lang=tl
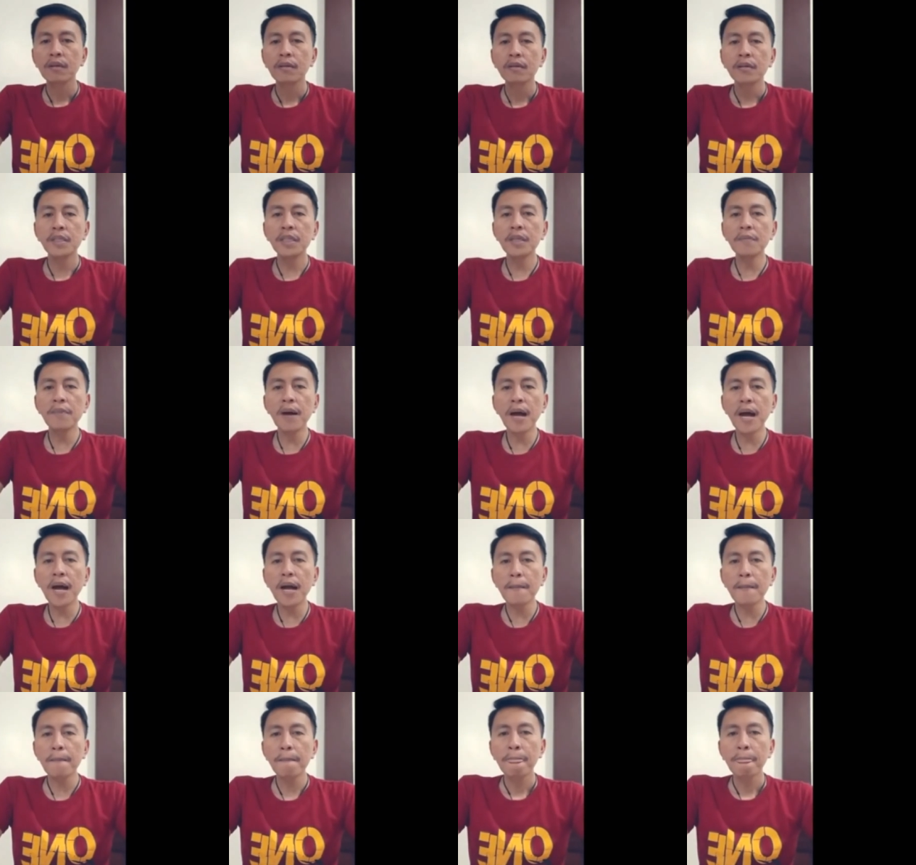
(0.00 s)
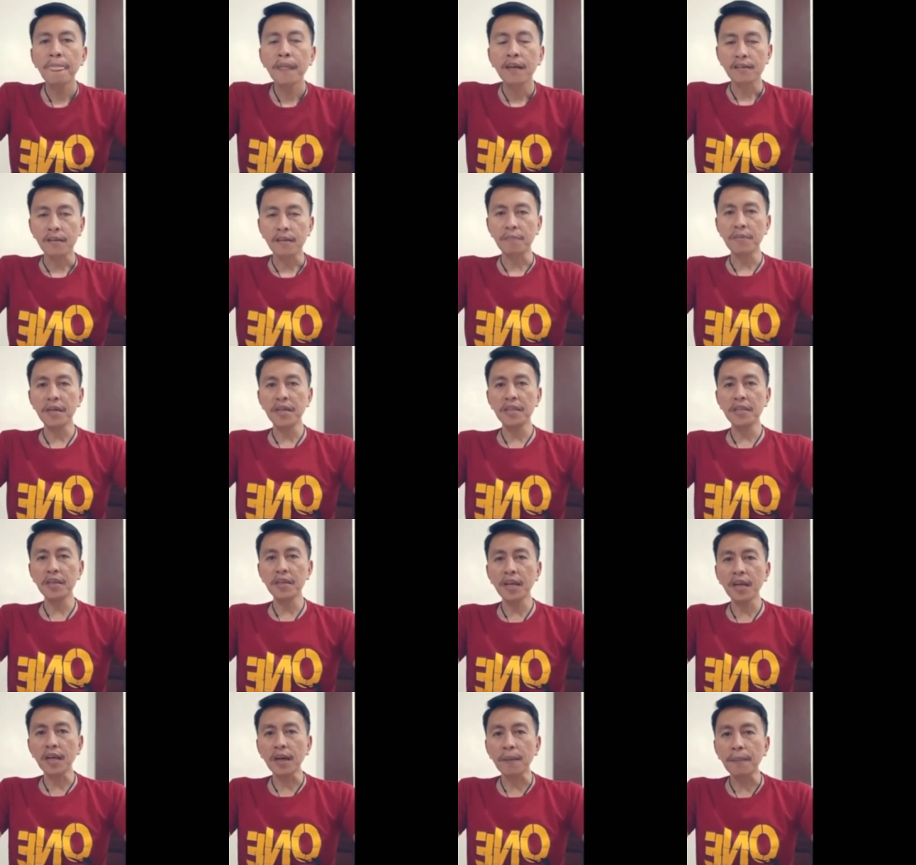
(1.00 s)
Di ba? Sabihin niya
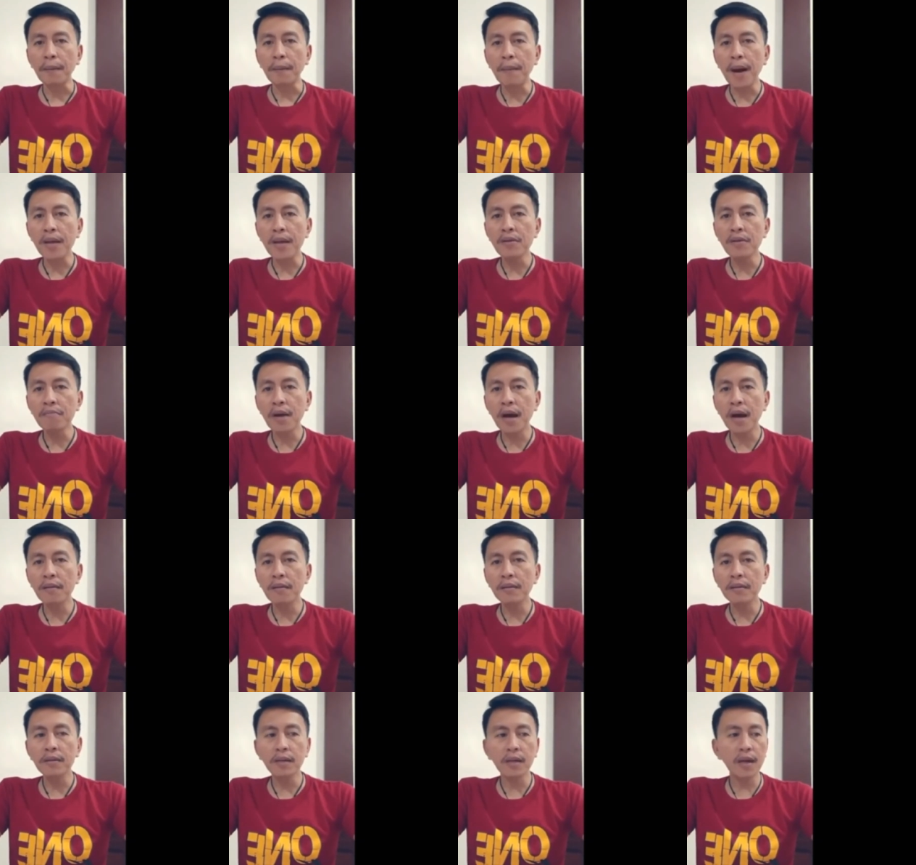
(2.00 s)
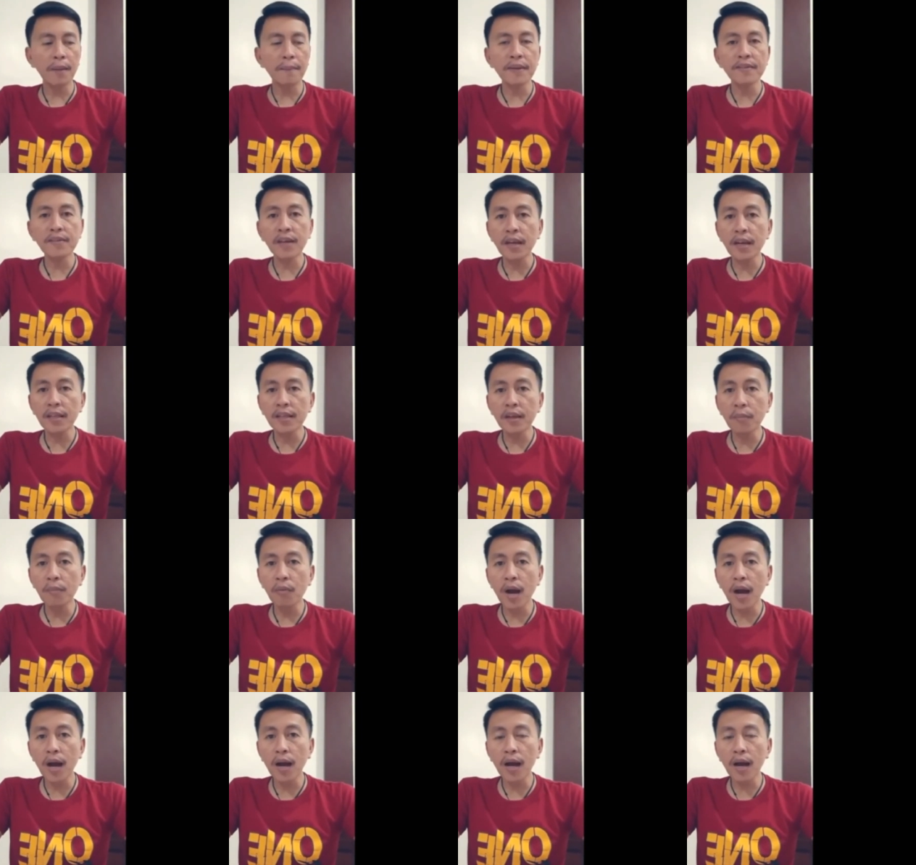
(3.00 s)
na nagababa yung ba, nagabasa lang daw
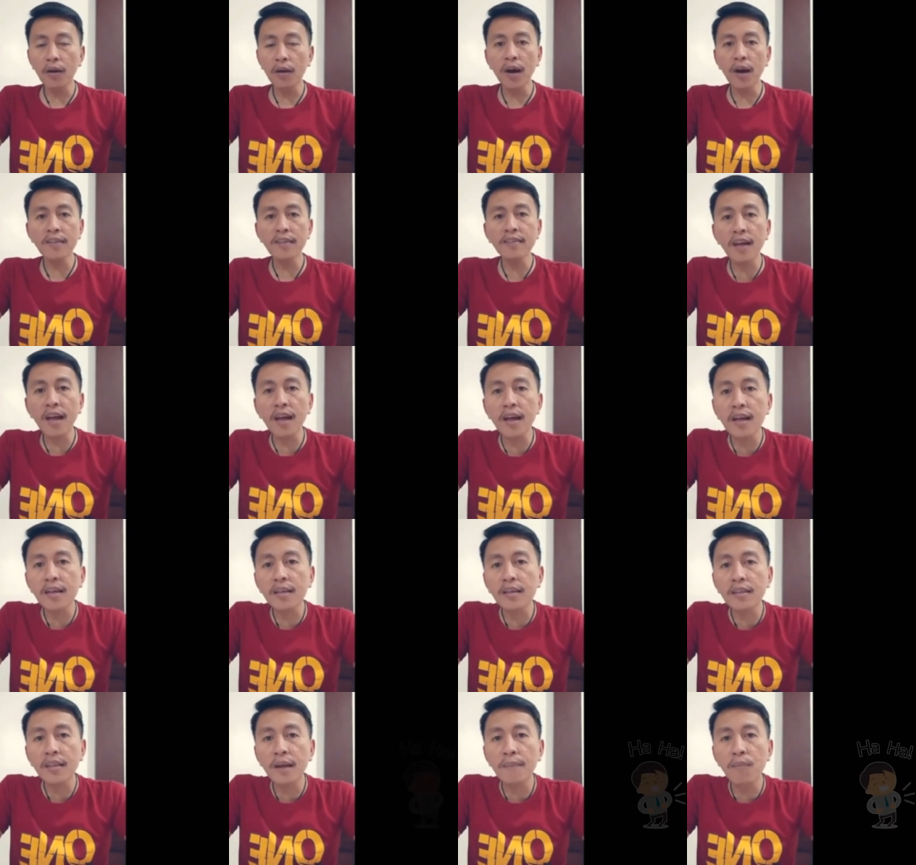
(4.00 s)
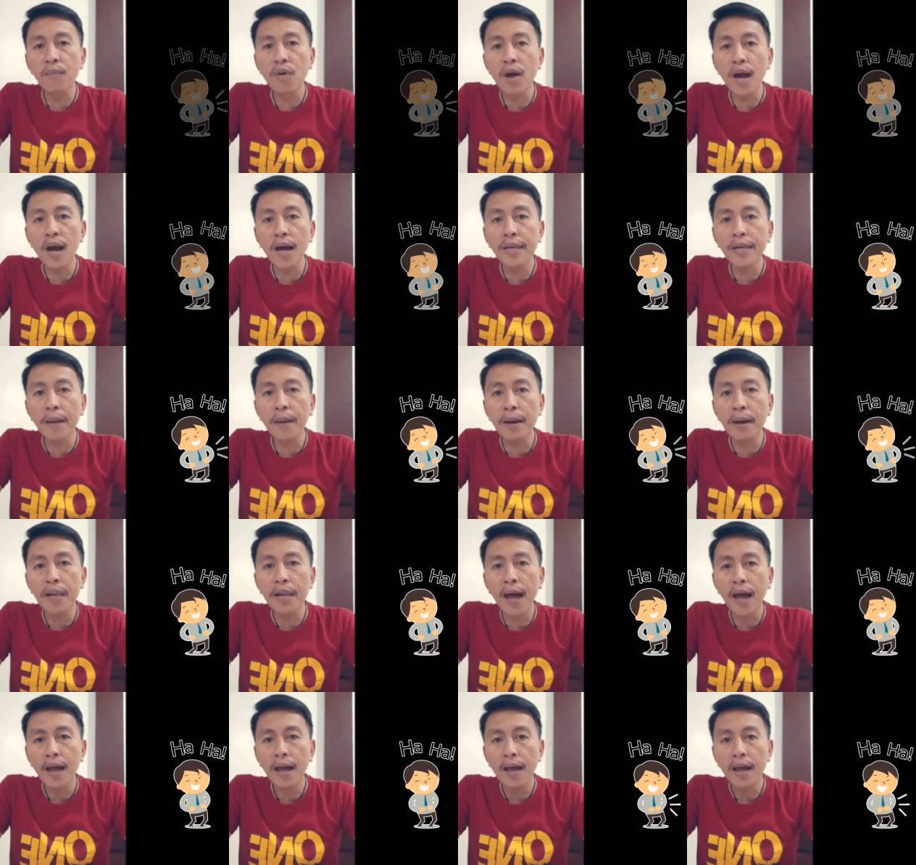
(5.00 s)
bunganga ko. Asa ah, ka kakita bunganga na mala?